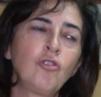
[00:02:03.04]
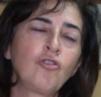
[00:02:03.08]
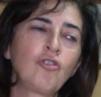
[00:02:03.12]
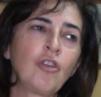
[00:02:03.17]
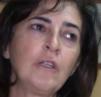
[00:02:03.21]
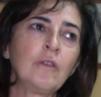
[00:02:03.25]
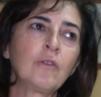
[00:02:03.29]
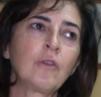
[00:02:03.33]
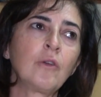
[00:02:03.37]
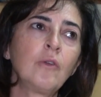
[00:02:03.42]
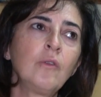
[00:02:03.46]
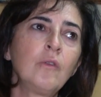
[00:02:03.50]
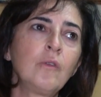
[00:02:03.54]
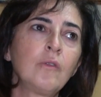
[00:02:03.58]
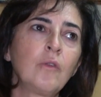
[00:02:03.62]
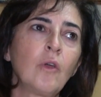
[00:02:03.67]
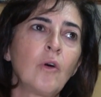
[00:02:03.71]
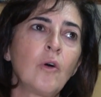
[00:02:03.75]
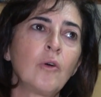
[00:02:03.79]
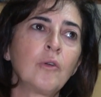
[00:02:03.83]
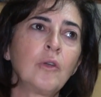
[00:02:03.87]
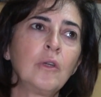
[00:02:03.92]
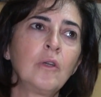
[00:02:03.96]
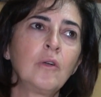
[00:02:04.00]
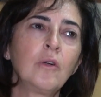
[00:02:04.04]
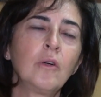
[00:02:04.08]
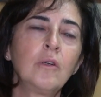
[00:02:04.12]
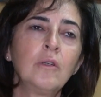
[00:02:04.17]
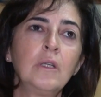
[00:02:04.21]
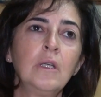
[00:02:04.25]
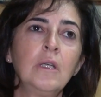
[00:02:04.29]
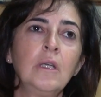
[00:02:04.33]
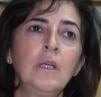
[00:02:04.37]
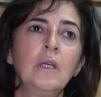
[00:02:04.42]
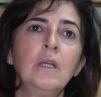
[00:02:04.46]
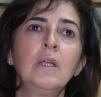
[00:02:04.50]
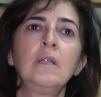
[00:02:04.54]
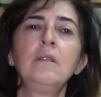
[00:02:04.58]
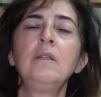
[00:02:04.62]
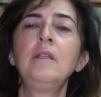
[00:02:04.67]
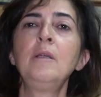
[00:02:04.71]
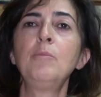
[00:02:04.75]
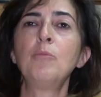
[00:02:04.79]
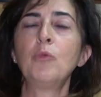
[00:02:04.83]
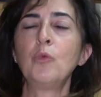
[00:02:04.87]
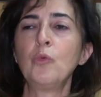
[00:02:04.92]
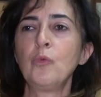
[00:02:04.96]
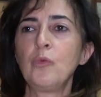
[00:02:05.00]
il centro storico
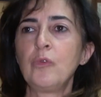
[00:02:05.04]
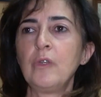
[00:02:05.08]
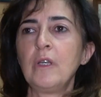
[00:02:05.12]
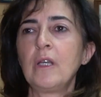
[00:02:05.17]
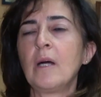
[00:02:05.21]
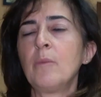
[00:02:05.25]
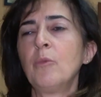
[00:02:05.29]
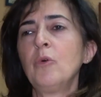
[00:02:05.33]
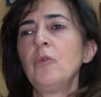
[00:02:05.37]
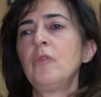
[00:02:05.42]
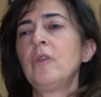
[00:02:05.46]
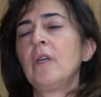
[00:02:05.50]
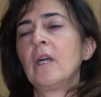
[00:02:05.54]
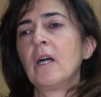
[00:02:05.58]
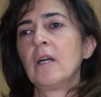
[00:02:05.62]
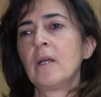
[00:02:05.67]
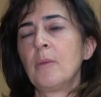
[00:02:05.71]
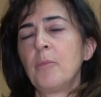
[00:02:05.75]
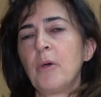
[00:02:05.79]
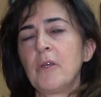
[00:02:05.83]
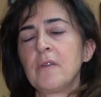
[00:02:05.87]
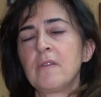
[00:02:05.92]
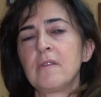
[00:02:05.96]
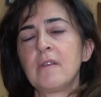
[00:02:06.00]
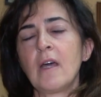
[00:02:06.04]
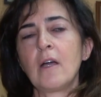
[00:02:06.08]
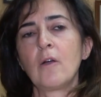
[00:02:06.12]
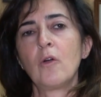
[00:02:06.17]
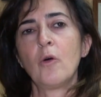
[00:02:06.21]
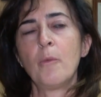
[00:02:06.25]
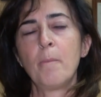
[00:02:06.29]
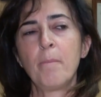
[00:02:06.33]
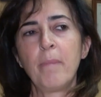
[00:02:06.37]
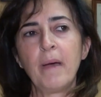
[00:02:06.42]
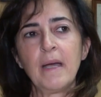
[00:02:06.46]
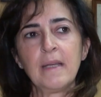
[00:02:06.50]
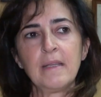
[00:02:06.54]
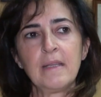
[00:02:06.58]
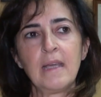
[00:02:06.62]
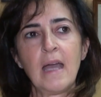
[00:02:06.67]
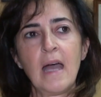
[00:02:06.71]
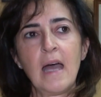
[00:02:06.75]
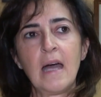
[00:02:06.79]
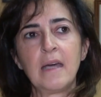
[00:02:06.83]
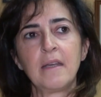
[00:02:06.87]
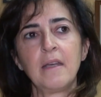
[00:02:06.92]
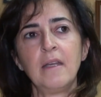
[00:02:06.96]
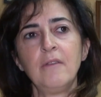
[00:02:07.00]
di musica, musica che possa
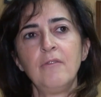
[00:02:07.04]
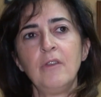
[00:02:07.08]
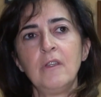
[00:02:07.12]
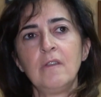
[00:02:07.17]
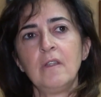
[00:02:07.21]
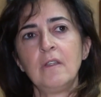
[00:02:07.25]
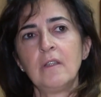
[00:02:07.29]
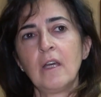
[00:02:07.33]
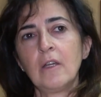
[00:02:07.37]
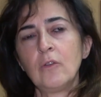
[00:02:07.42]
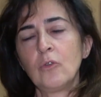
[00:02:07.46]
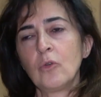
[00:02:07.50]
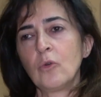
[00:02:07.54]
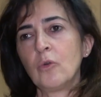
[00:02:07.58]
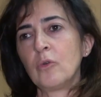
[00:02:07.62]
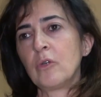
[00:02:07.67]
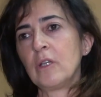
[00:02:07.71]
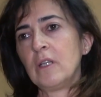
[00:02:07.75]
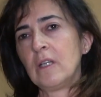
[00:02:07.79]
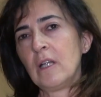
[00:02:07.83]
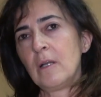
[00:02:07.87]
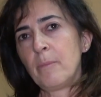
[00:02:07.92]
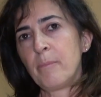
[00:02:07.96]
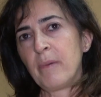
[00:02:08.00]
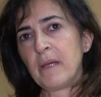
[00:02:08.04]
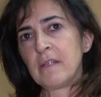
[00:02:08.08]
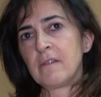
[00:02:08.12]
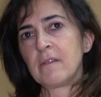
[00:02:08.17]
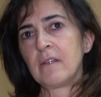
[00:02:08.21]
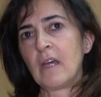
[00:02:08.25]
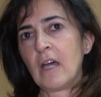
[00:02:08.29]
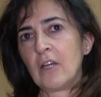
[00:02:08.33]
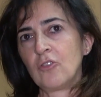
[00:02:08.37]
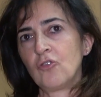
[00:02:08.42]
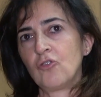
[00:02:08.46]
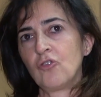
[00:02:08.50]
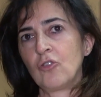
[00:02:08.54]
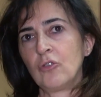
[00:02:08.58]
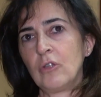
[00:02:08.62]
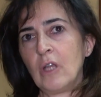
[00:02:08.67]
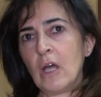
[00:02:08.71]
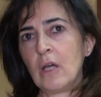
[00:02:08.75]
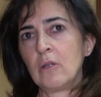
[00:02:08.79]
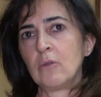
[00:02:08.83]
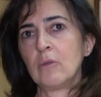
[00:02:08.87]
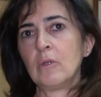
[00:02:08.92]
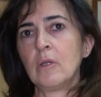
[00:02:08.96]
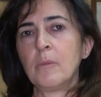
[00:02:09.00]
accompagnare i visitatori nel passaggio
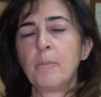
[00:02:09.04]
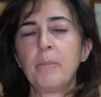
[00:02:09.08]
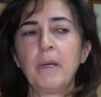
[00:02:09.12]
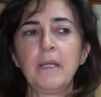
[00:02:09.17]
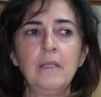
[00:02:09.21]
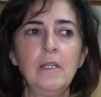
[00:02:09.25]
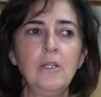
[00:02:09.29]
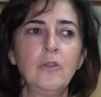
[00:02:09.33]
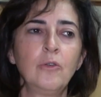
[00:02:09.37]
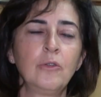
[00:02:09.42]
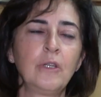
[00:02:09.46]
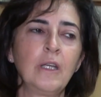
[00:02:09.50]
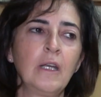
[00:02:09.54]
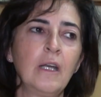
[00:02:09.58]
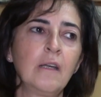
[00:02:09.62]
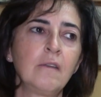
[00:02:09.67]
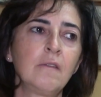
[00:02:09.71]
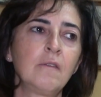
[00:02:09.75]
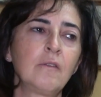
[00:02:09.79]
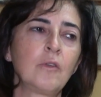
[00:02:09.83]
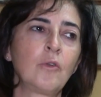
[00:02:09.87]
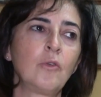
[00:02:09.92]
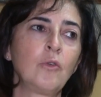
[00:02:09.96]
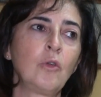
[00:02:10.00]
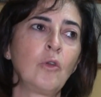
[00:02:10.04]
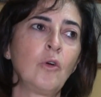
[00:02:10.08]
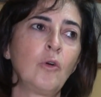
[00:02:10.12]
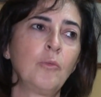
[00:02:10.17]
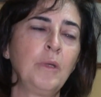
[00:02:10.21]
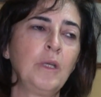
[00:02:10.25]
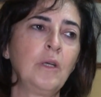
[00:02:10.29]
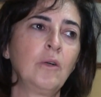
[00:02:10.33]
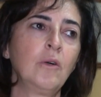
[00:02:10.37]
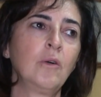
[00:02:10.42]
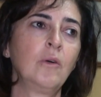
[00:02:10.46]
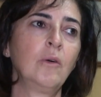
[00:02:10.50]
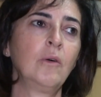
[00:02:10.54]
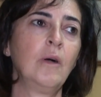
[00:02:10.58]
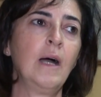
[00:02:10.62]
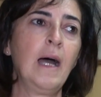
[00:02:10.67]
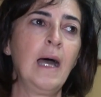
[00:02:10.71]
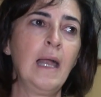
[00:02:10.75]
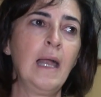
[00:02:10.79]
da un padiglione gastronomico